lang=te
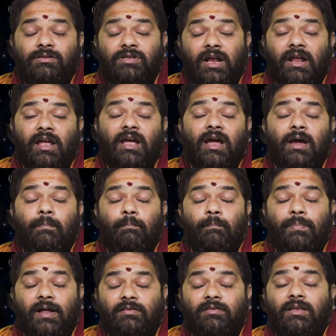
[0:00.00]
జరిగే
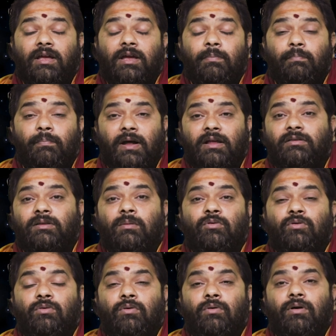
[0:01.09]
ప్రతి
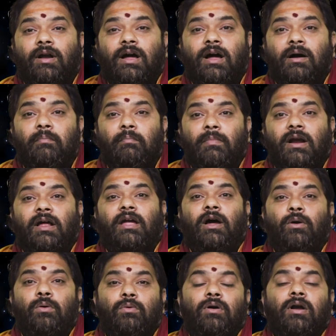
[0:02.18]
ఫలితము కూడా మనకి
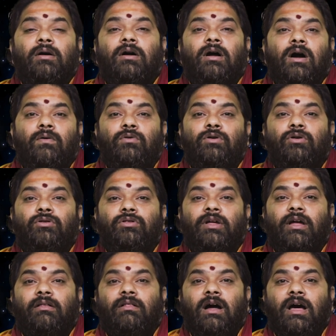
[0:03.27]
అనుగుణంగా
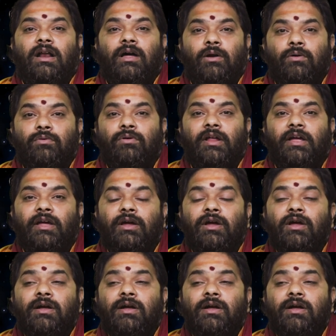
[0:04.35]
ఉంటుంది కదా అని అనుకుని